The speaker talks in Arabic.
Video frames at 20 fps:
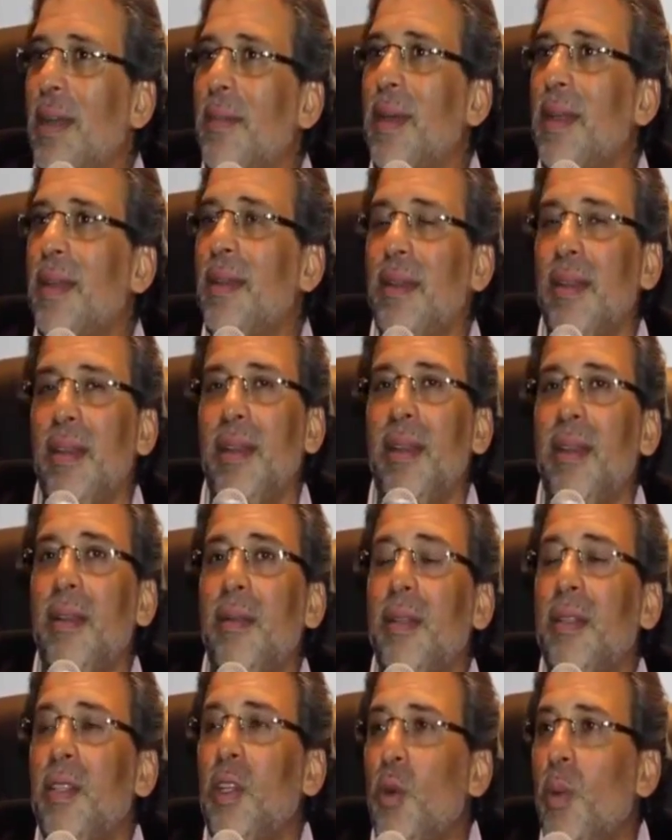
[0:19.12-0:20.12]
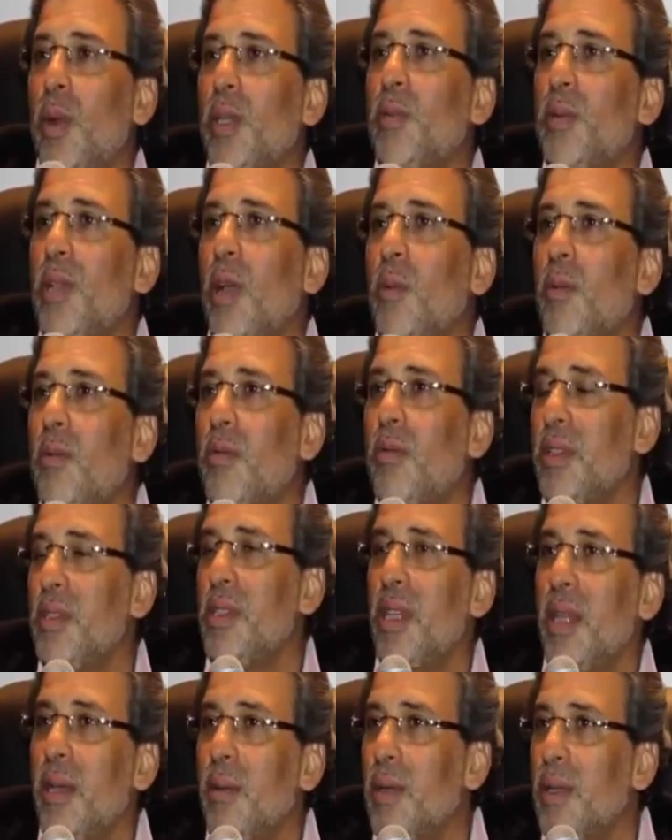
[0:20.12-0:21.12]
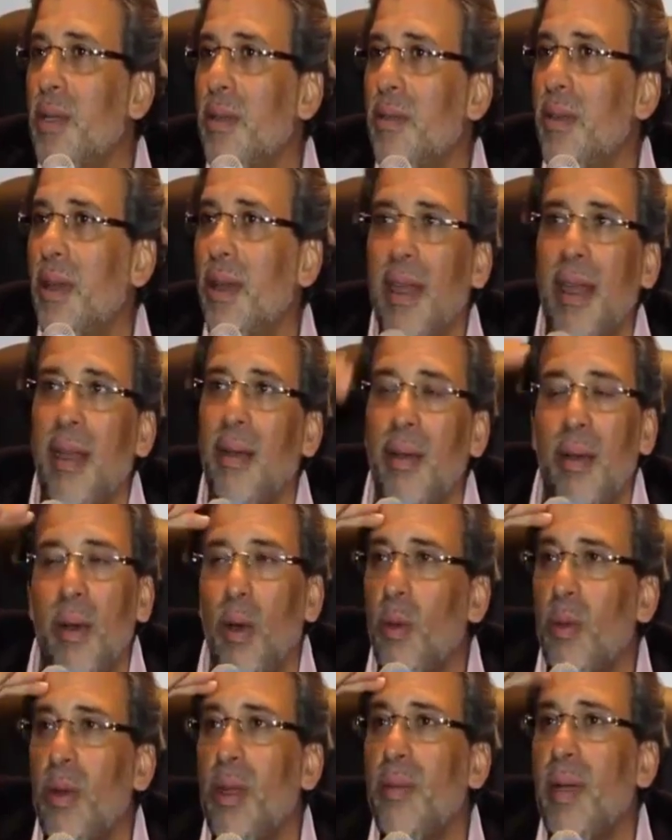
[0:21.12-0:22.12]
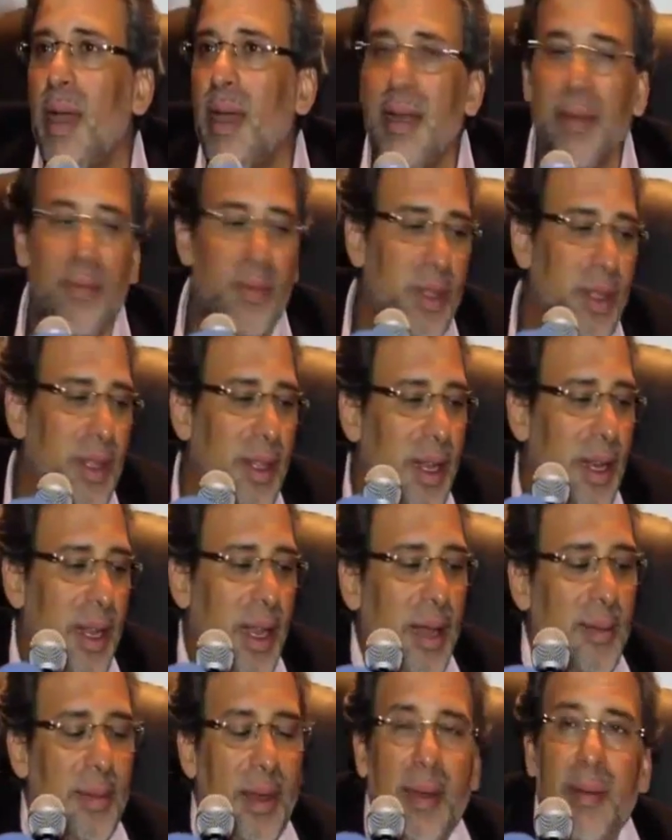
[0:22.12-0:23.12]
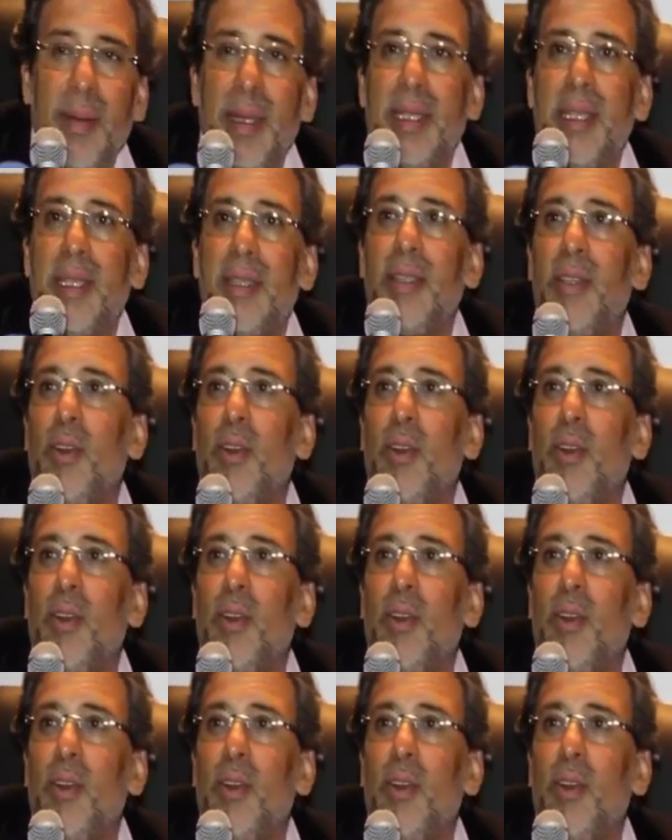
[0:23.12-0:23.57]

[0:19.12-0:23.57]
كمان الديكوباج بتاعه بالفرنساوي فانا عمري ما حلمت ان انا ابقى ماسك